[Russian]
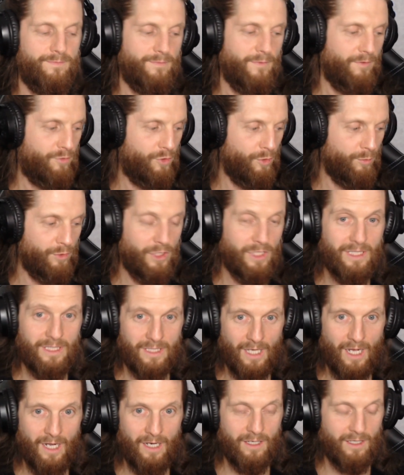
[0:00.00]
Все будет
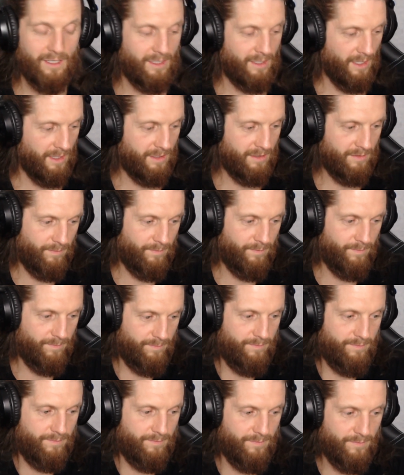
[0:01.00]
так, как
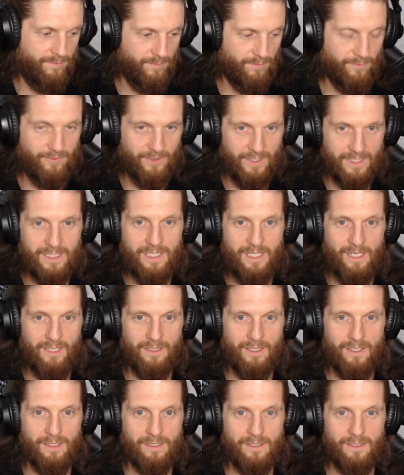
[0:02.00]
вы
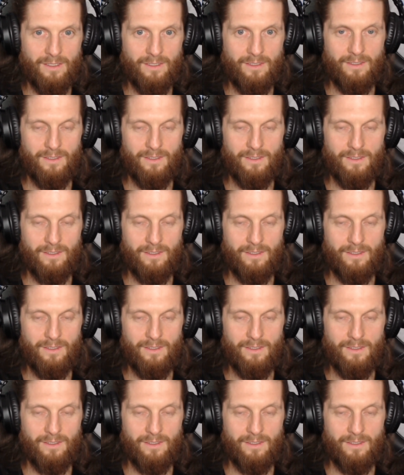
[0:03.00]
сделаете.